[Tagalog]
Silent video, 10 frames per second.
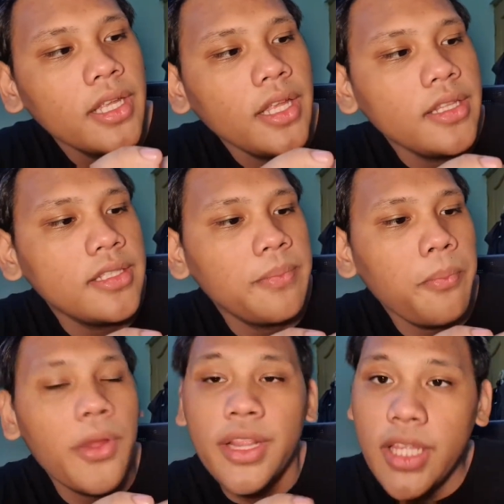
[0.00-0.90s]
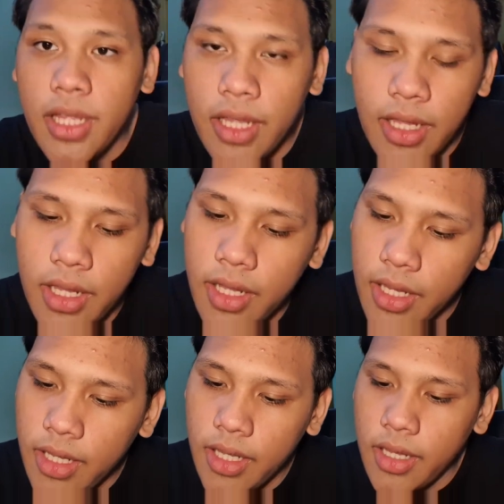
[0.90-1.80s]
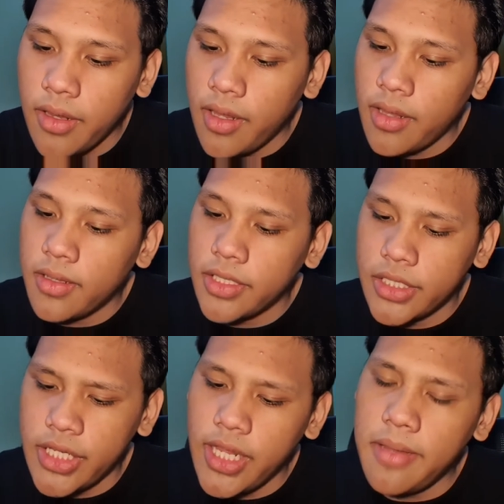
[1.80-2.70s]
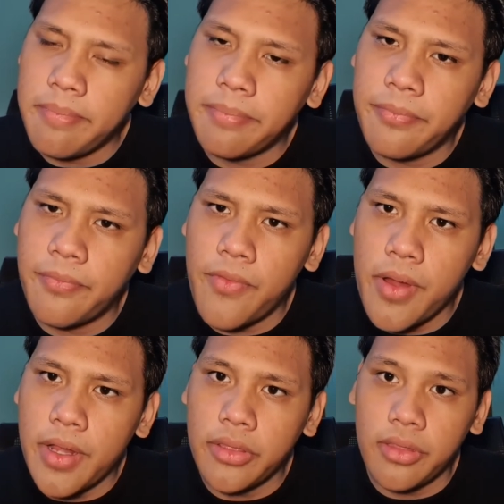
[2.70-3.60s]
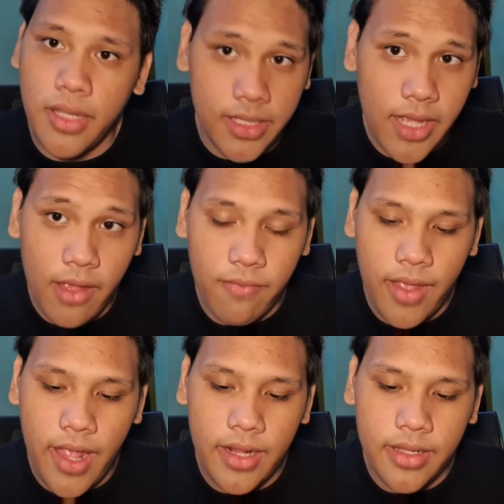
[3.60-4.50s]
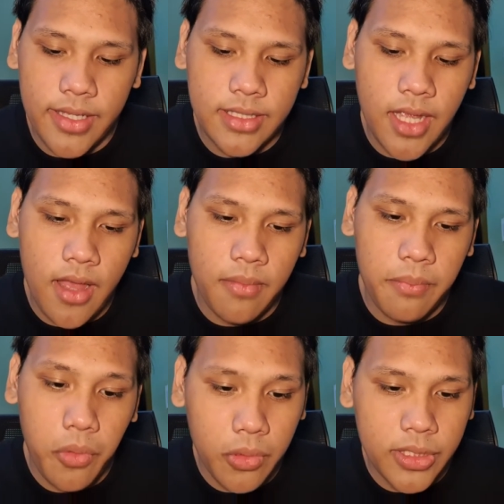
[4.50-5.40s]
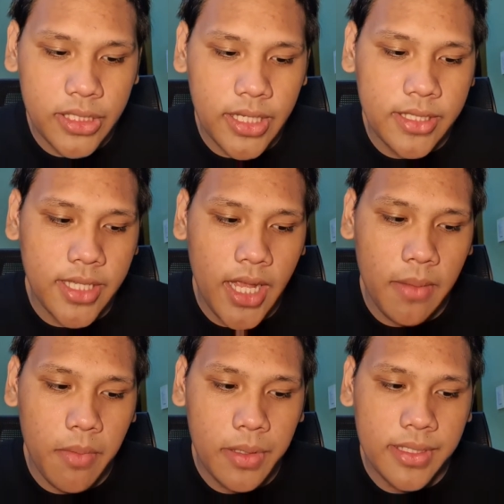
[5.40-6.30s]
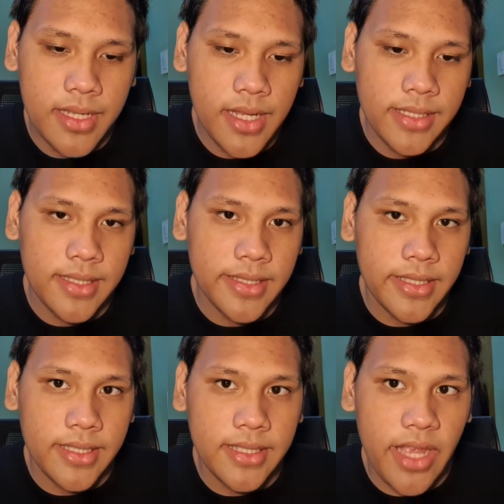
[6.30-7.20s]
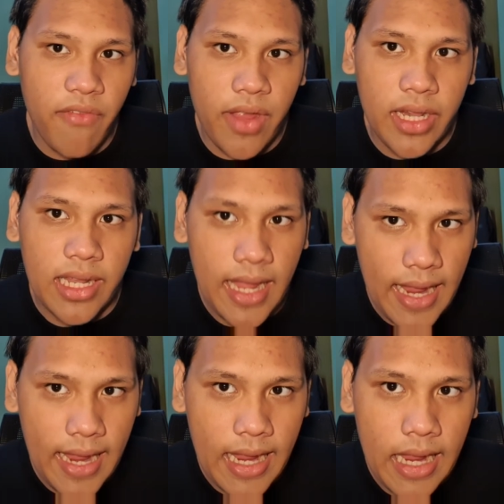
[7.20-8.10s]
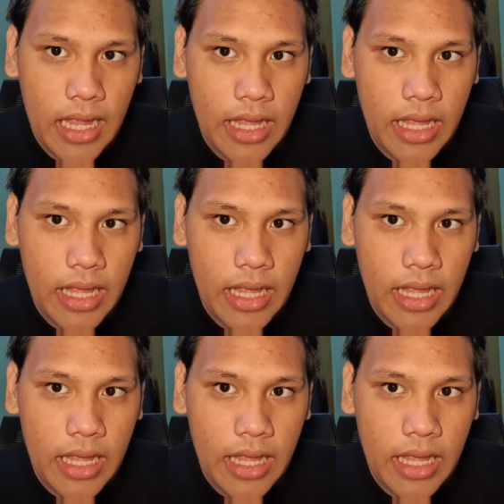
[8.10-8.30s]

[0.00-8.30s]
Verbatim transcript: it's pretty cheap 47. Kasi ang books kasi mostly is nasa 7K.